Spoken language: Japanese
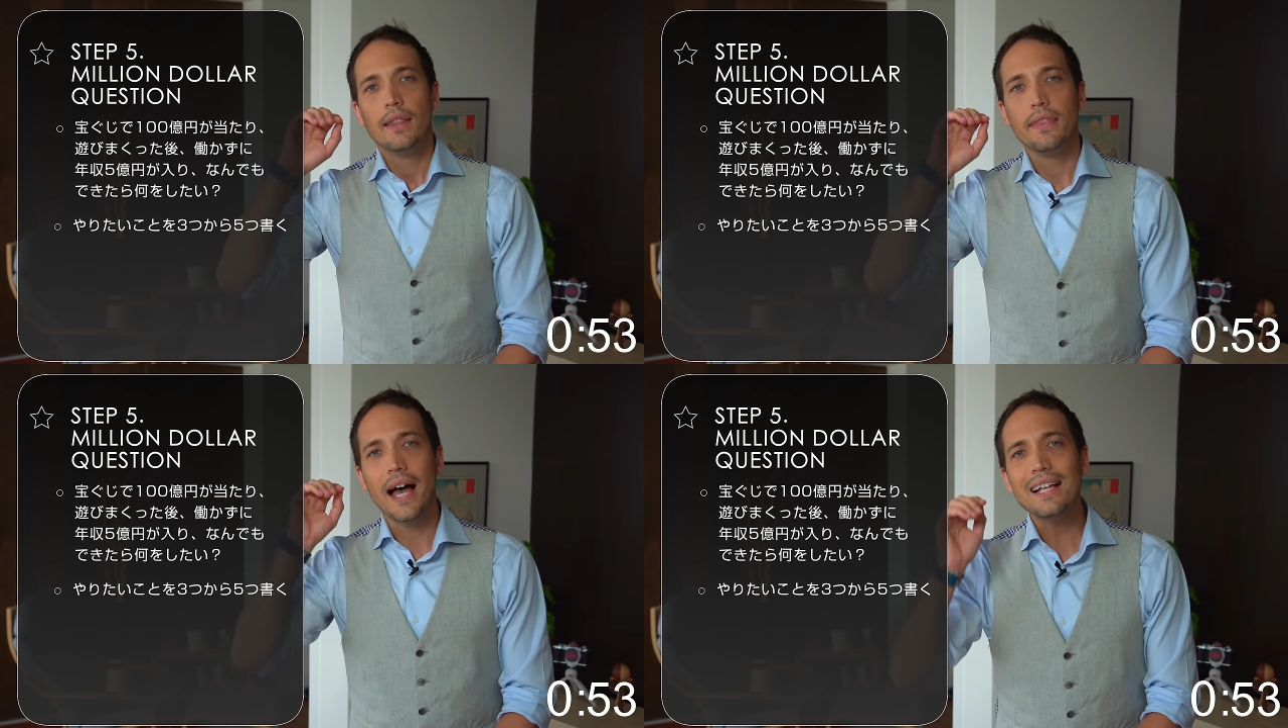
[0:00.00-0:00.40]

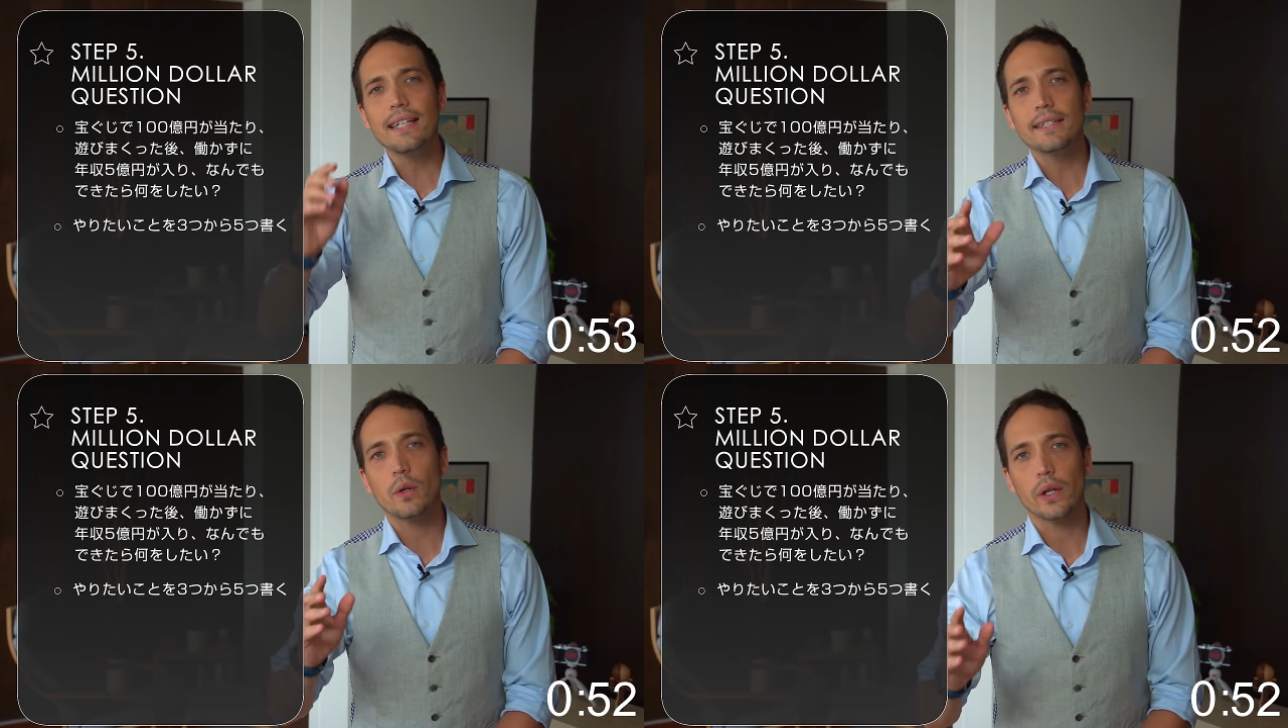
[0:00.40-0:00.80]
な
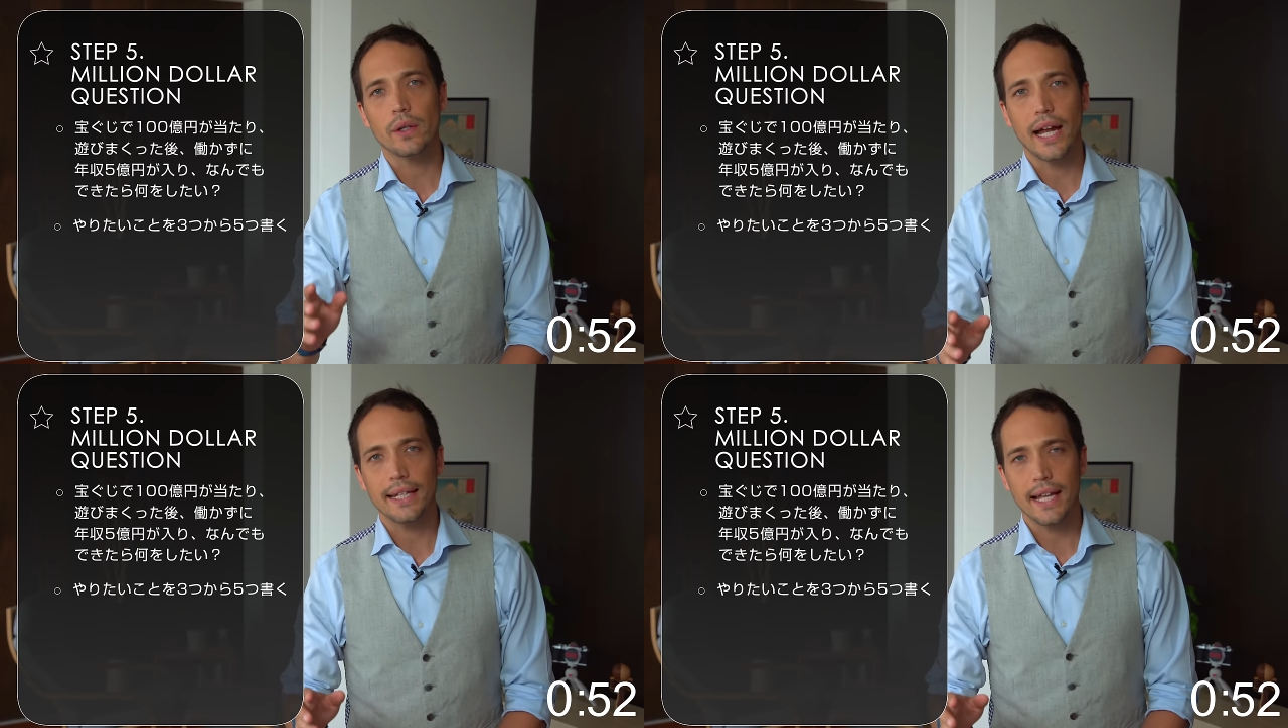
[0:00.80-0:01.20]
ぜそれを
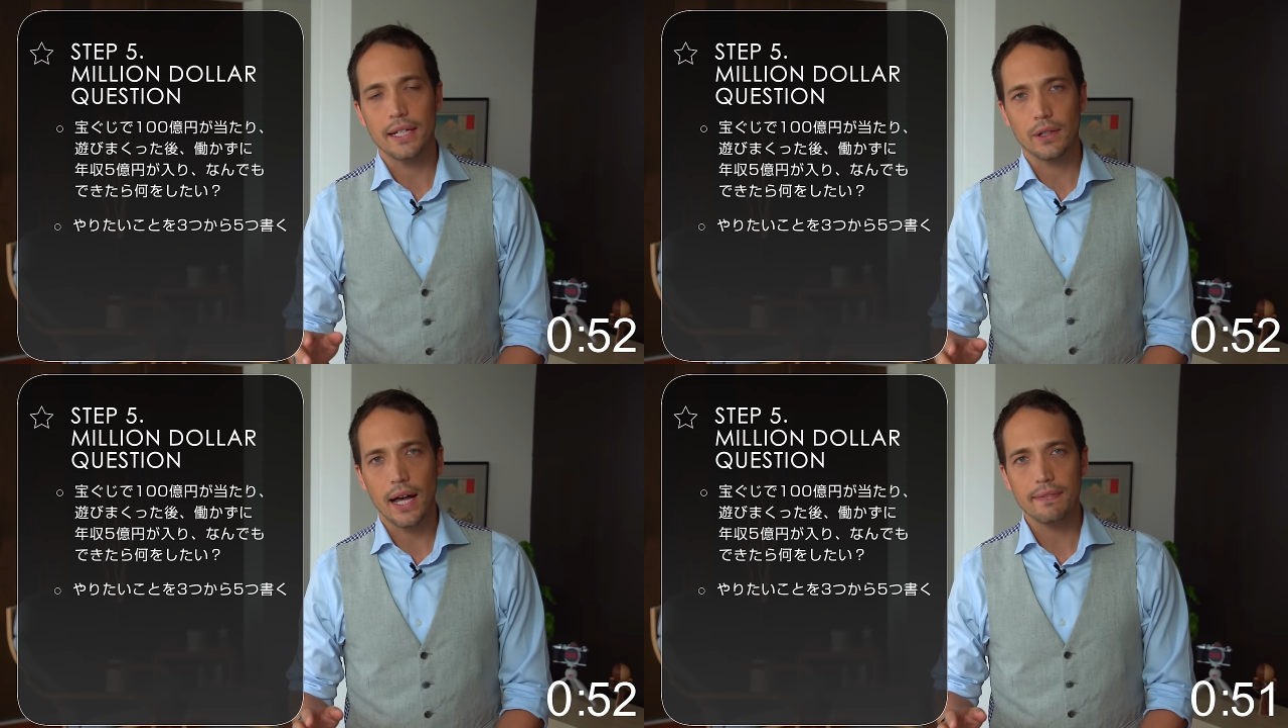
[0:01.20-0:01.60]
やりたい
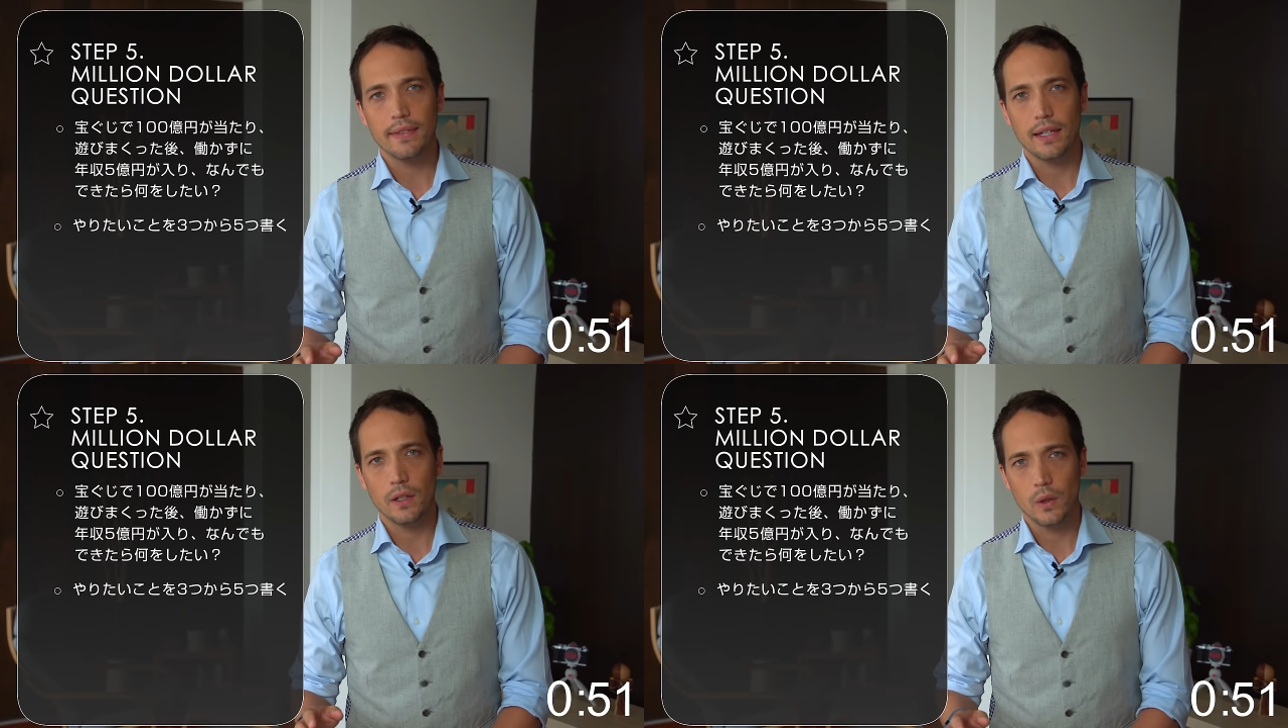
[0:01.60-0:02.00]
のかっ
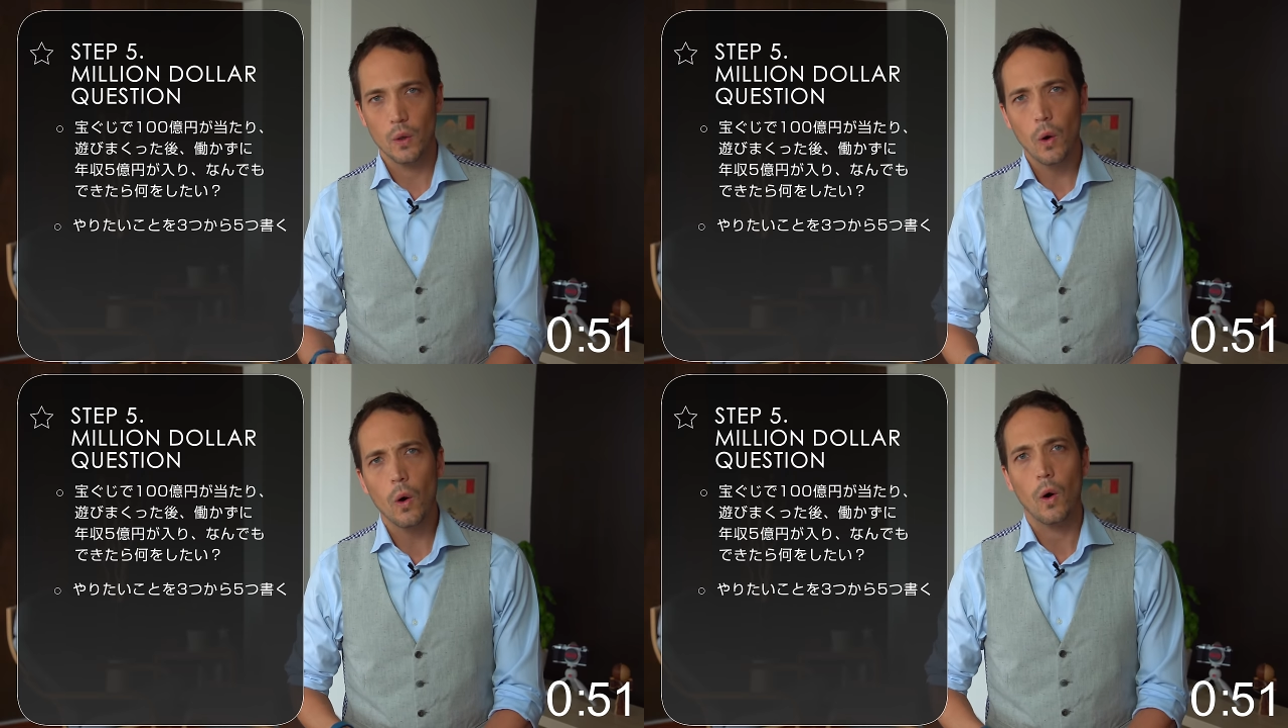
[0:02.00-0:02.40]
ていう
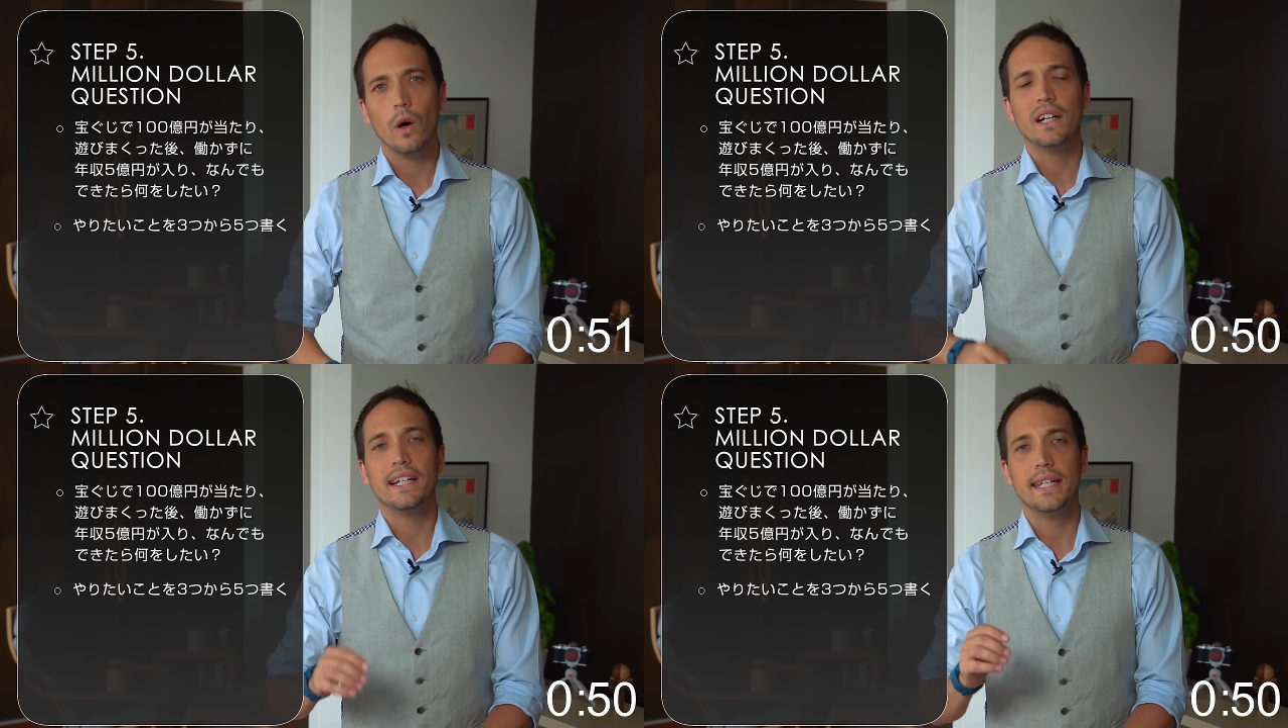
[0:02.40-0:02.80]
の
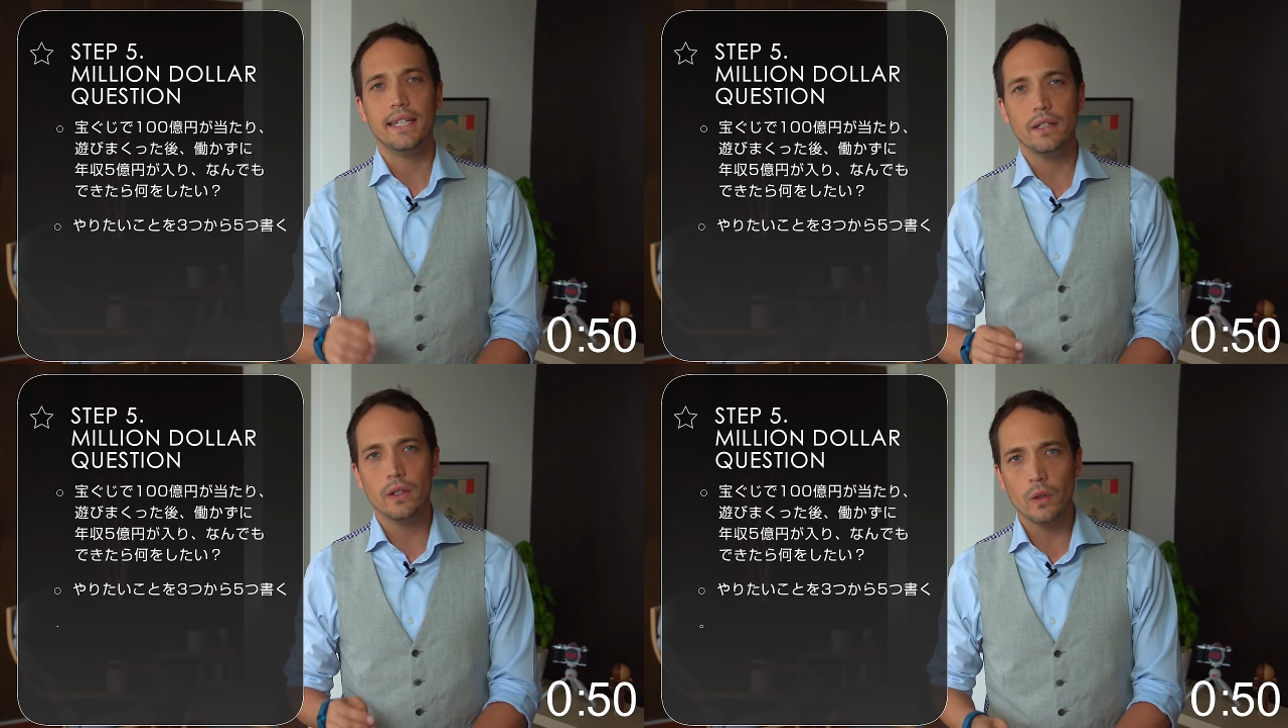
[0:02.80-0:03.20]
を理
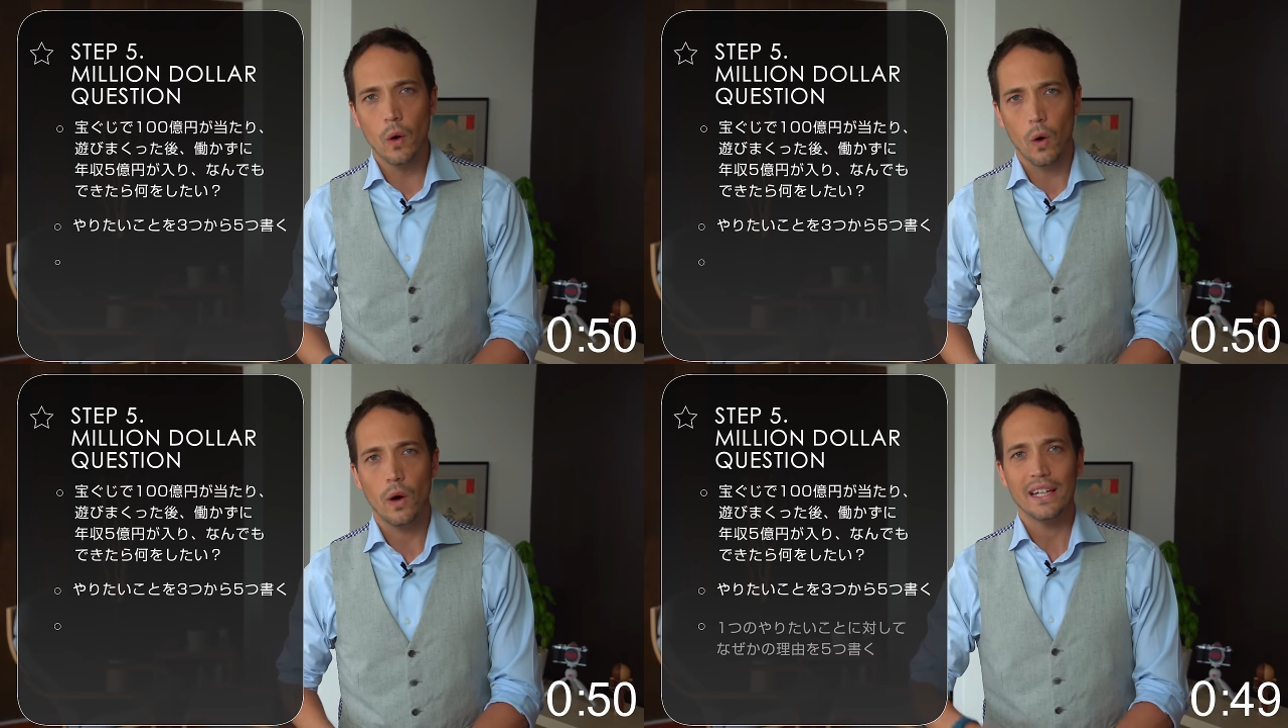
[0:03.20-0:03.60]
由
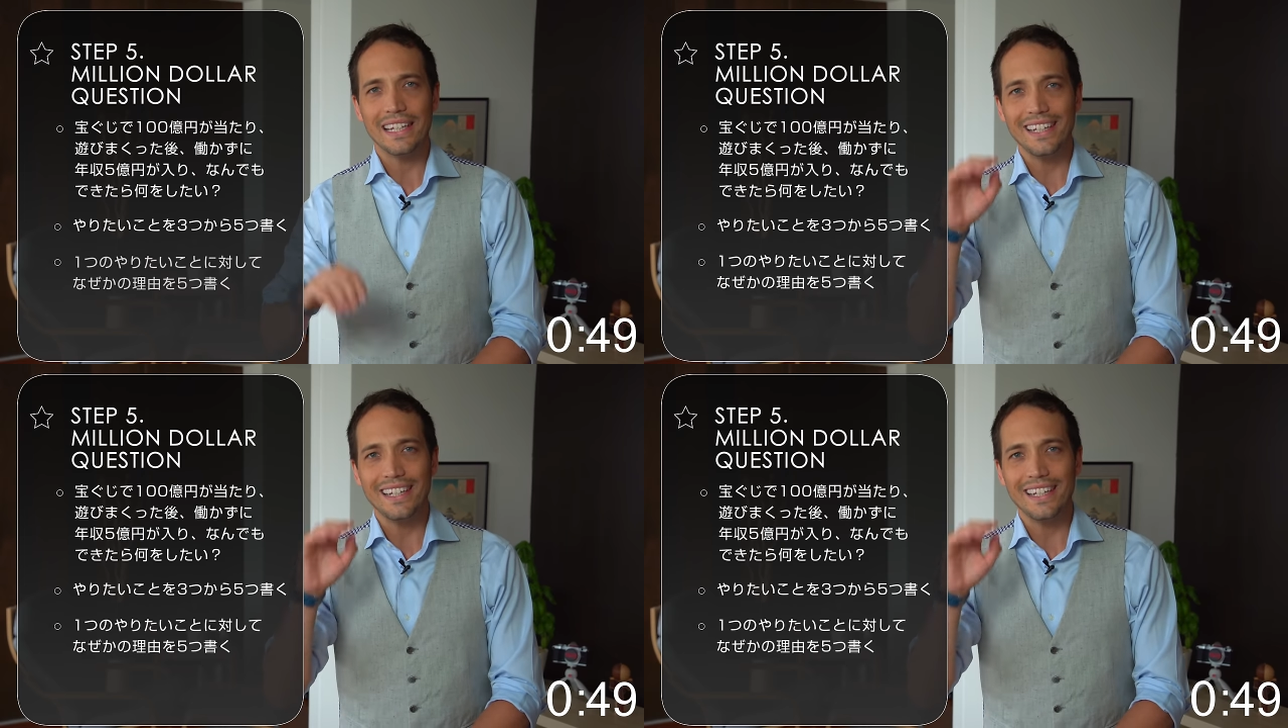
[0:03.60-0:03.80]
を